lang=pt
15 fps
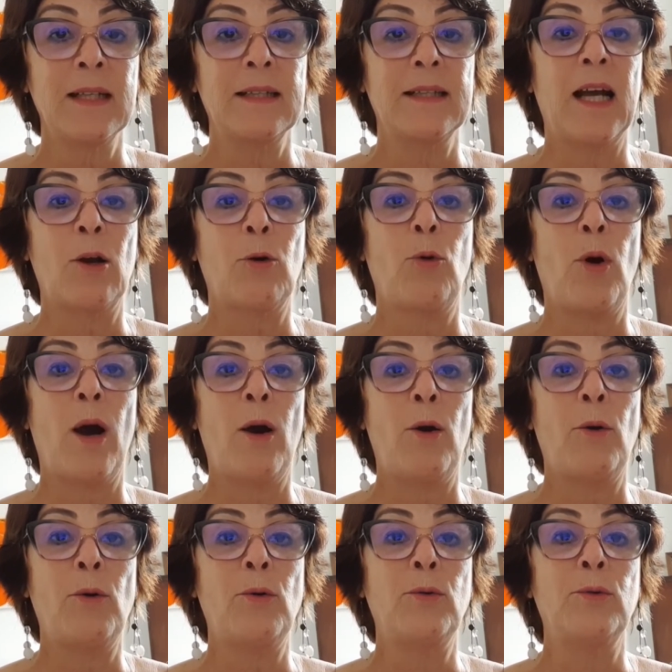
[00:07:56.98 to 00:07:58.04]
da
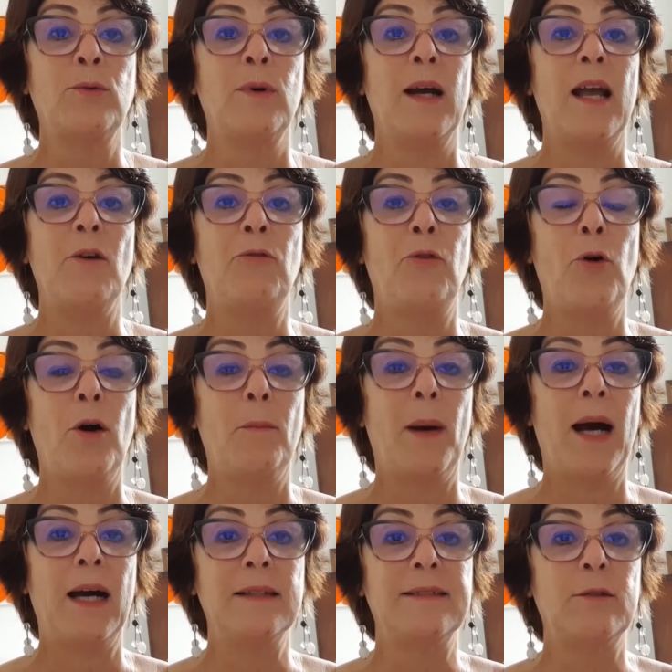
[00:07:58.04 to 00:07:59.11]
qual é
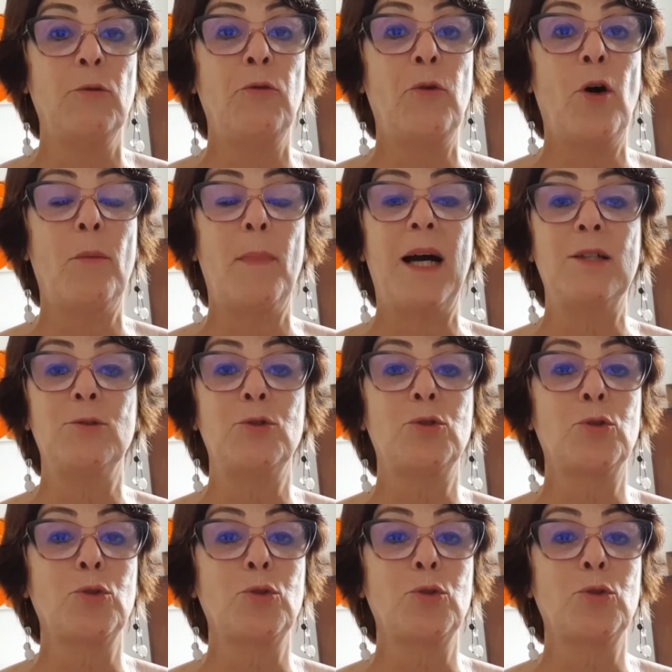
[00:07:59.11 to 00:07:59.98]
formar, são formados